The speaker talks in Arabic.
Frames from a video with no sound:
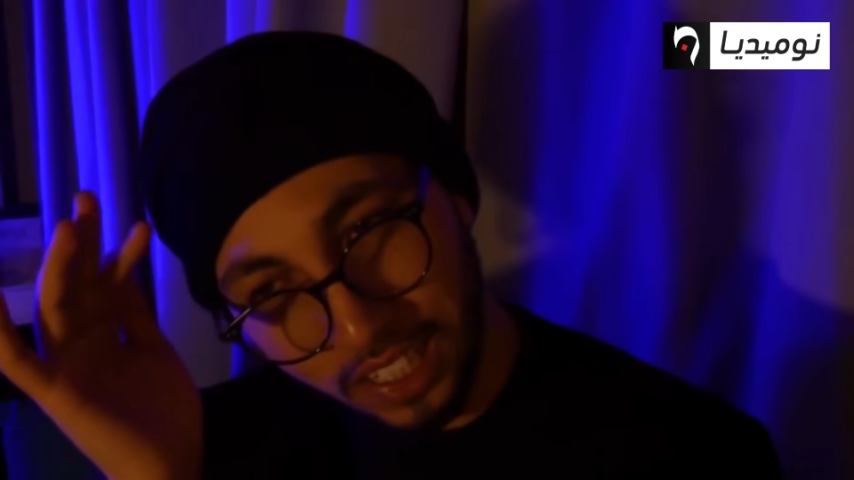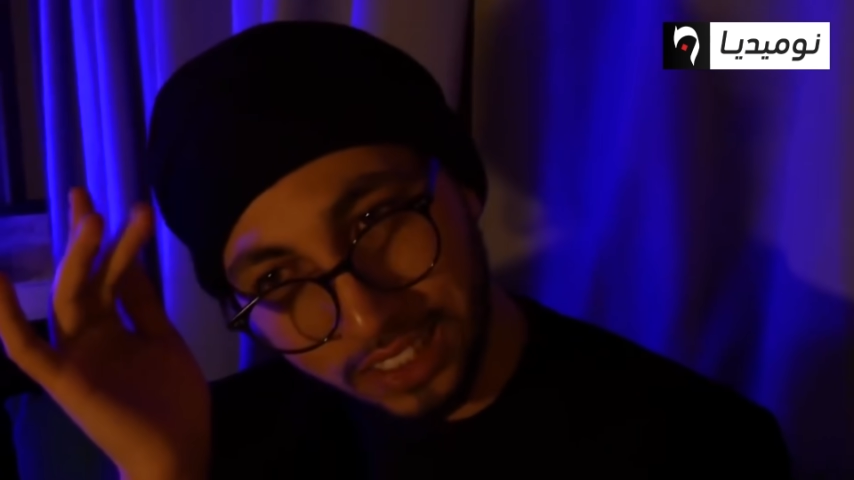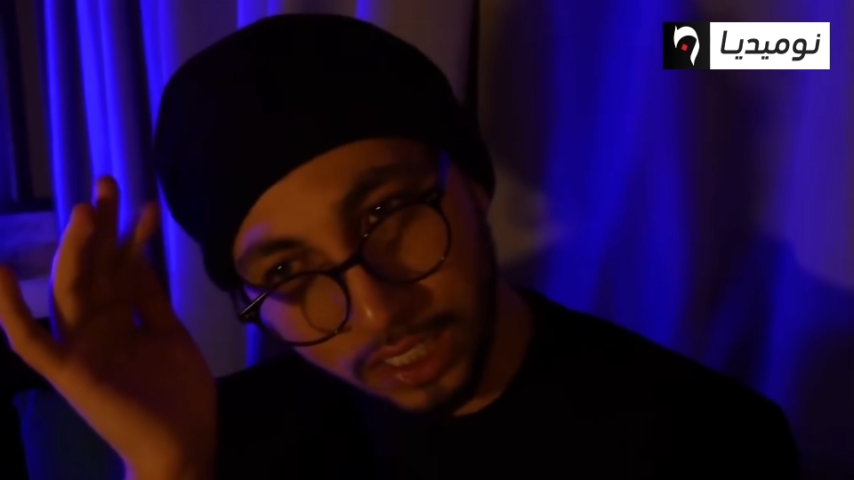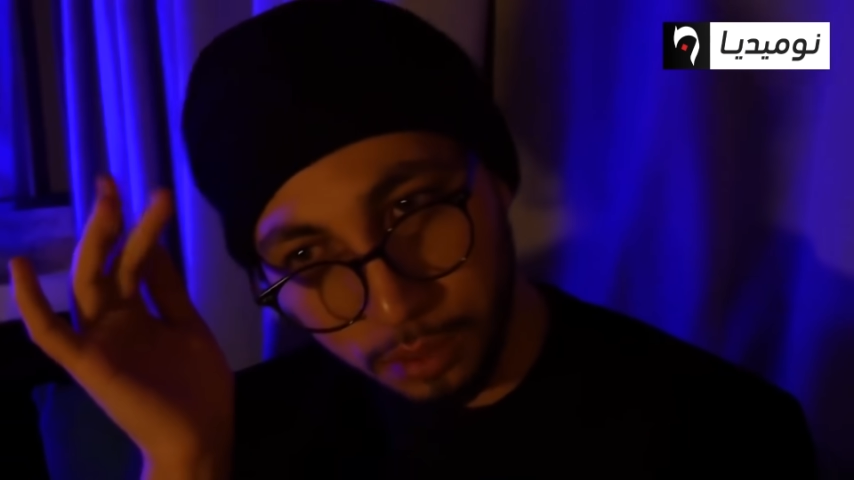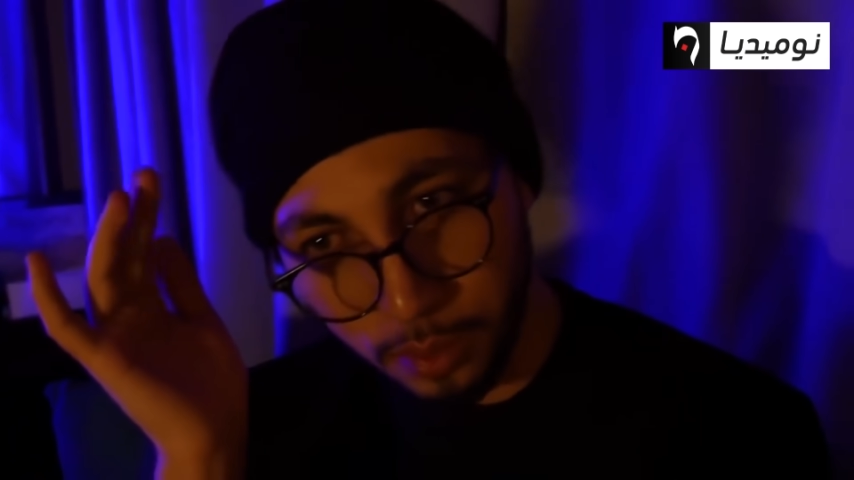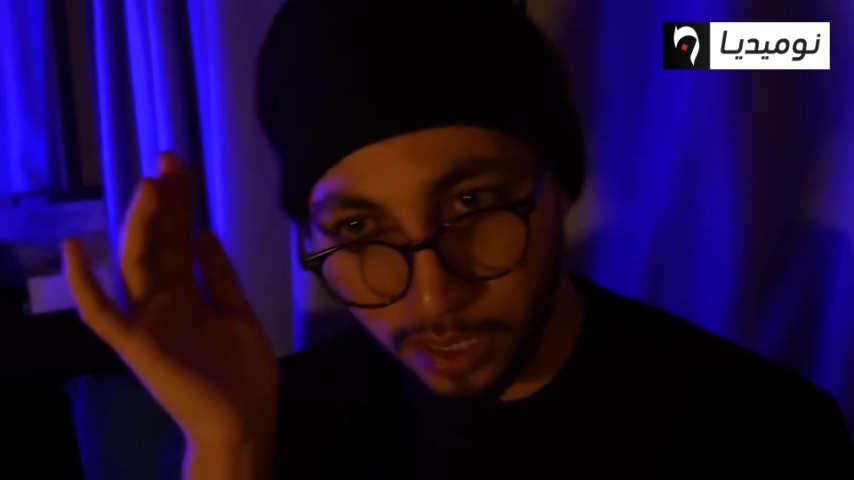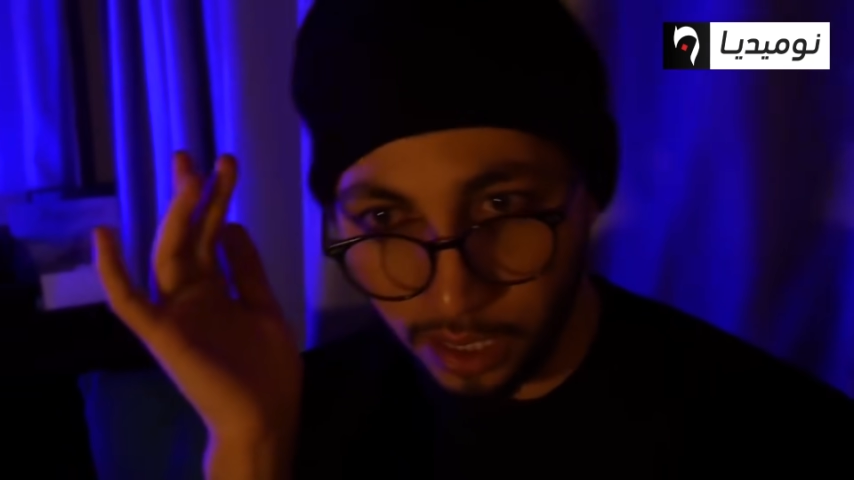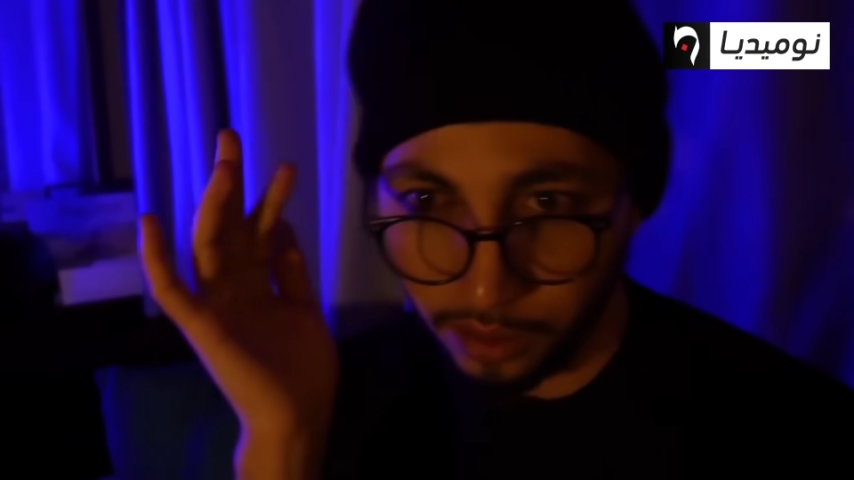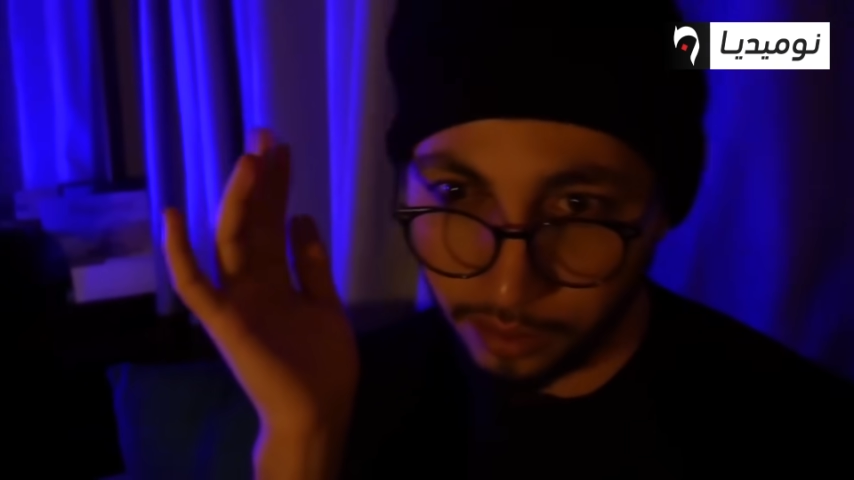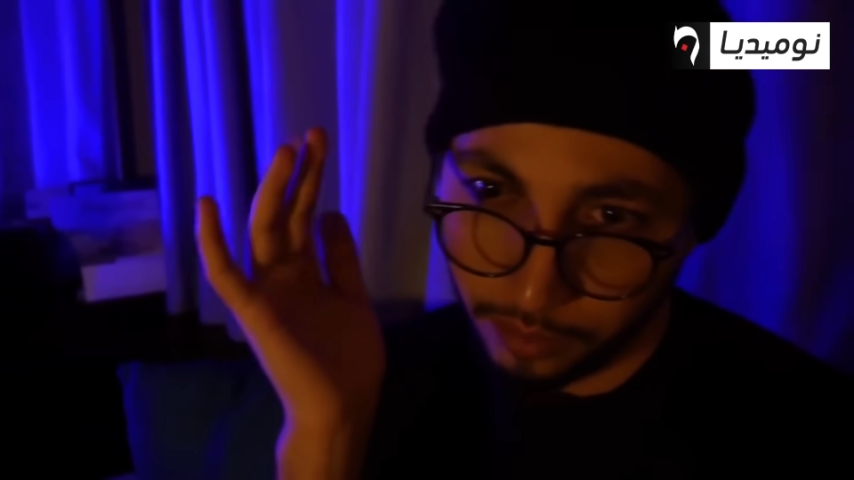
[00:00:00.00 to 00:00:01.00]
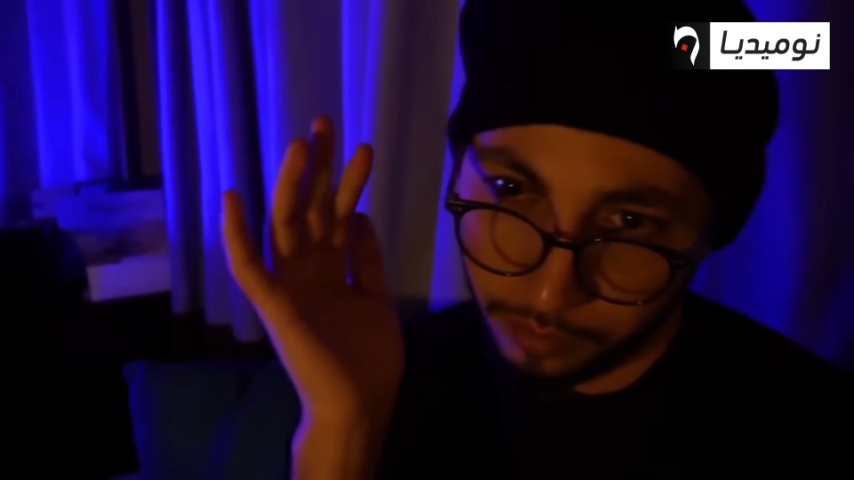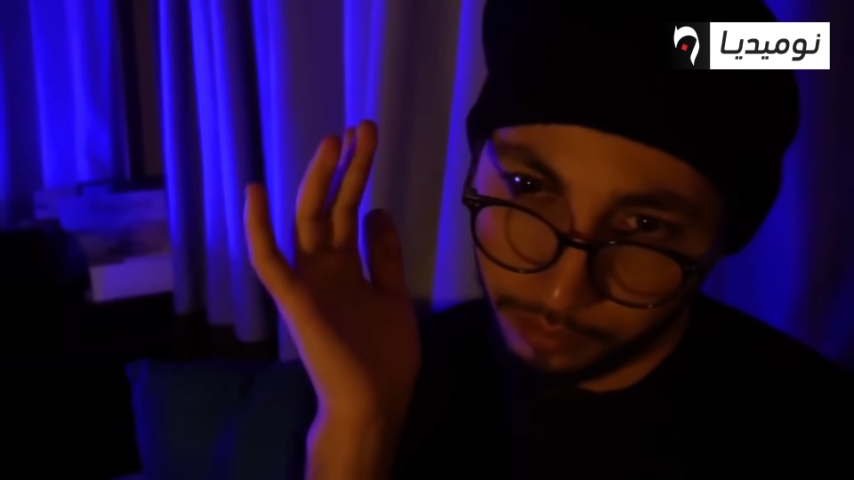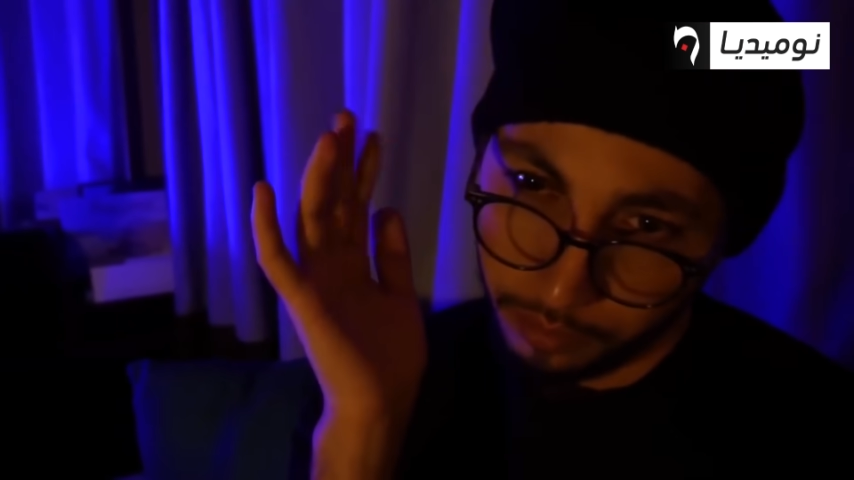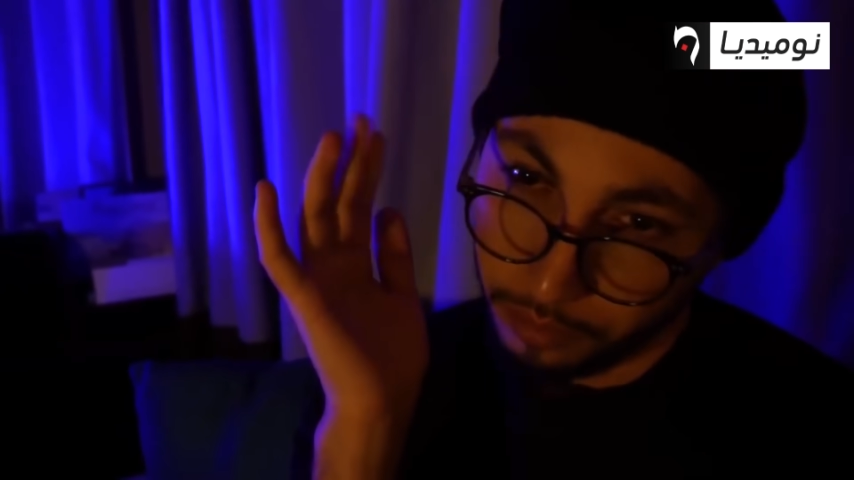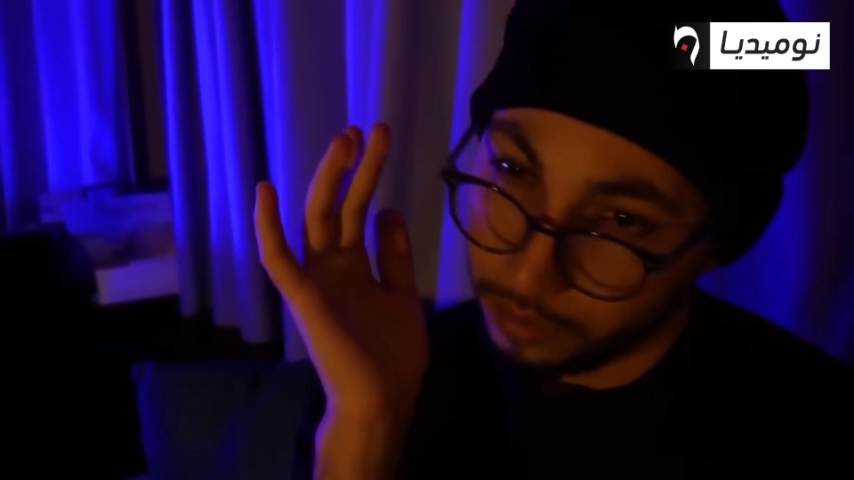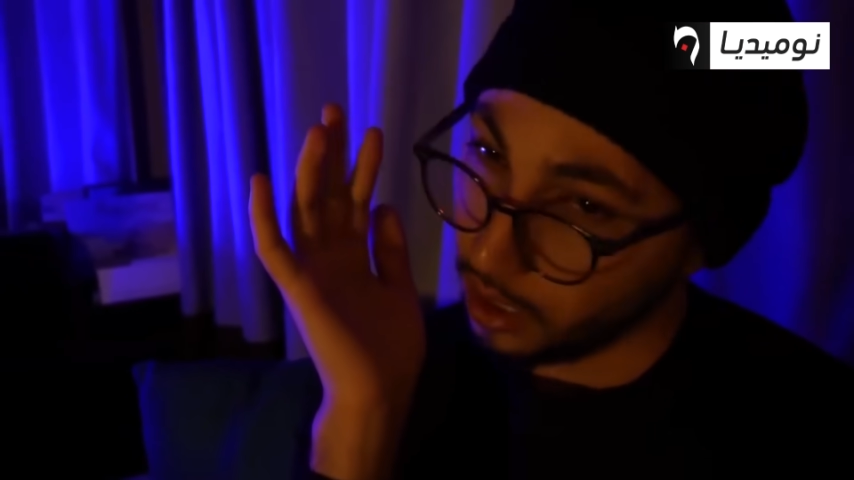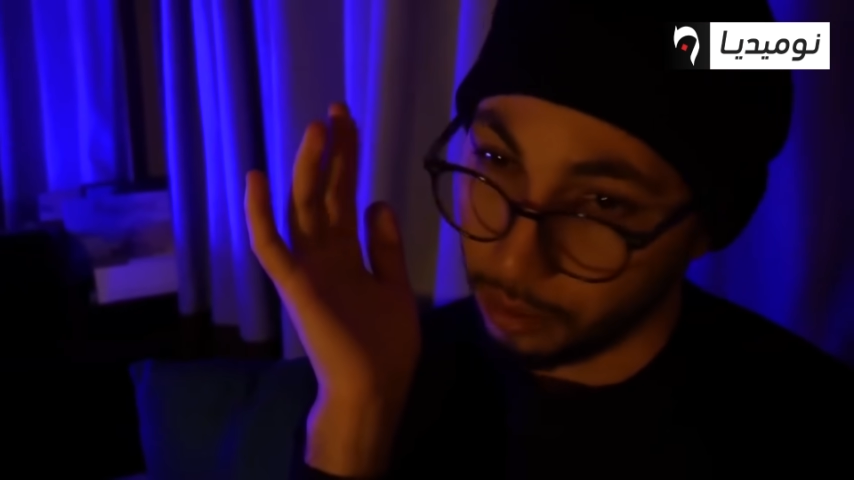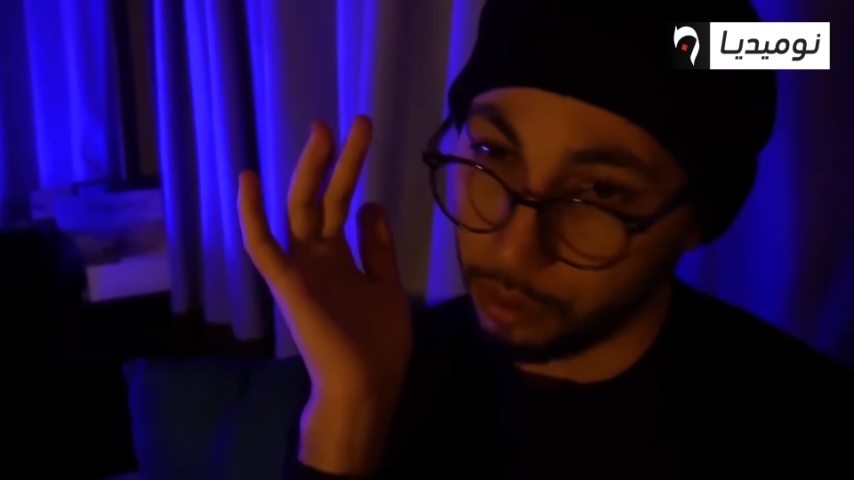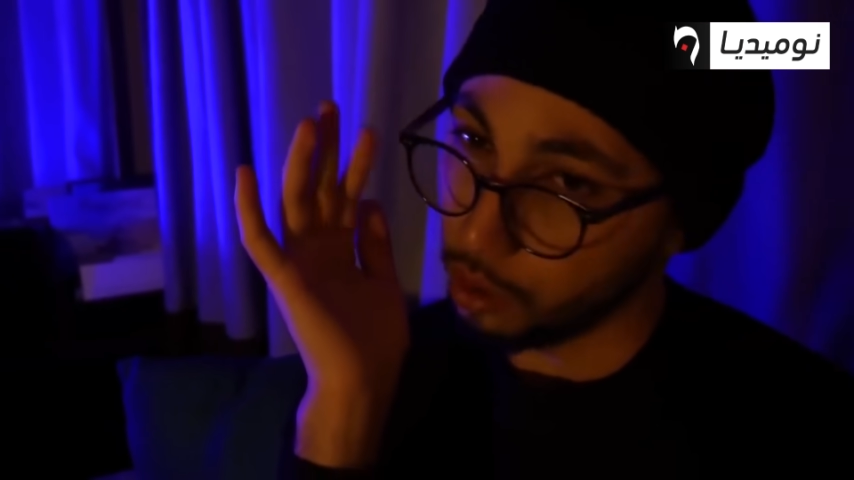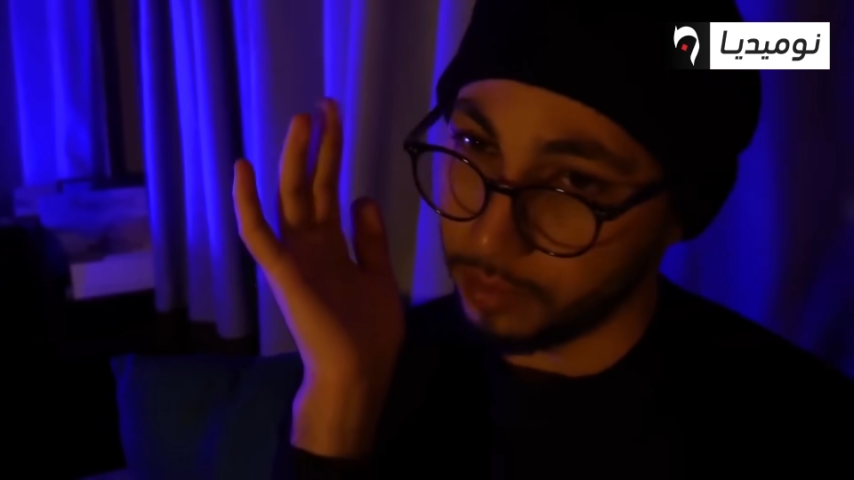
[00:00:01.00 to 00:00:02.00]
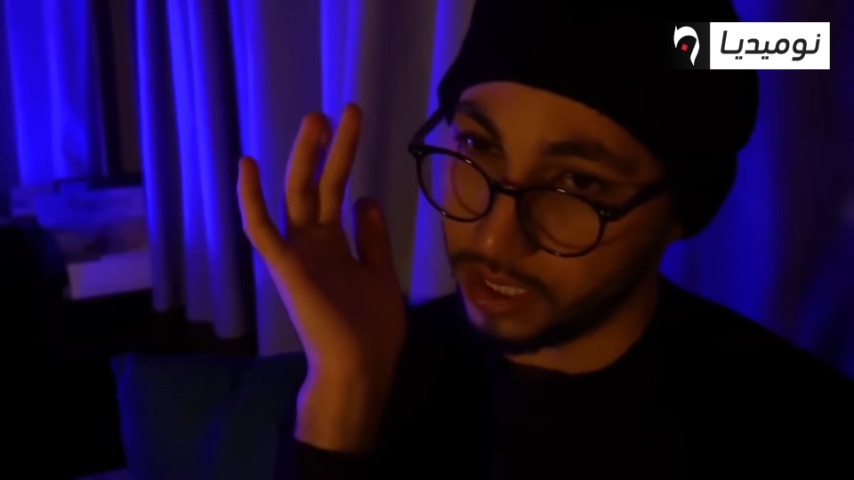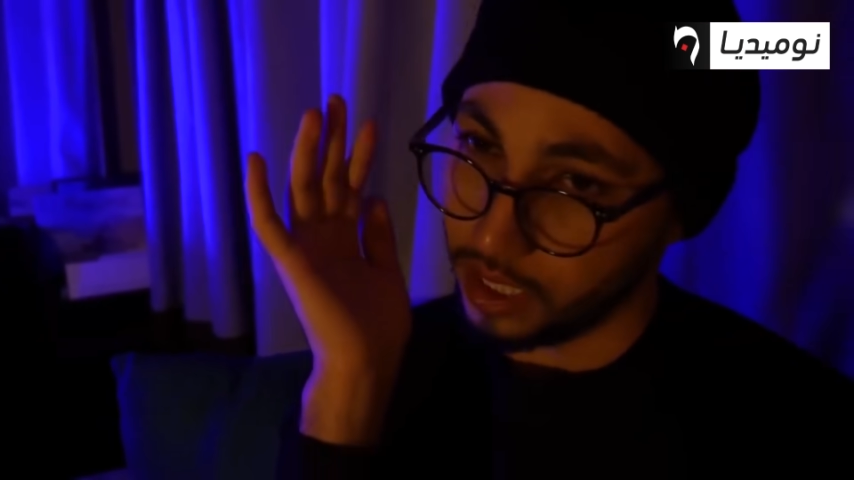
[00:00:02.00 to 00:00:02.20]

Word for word: انت عندك المناعه بصح بوك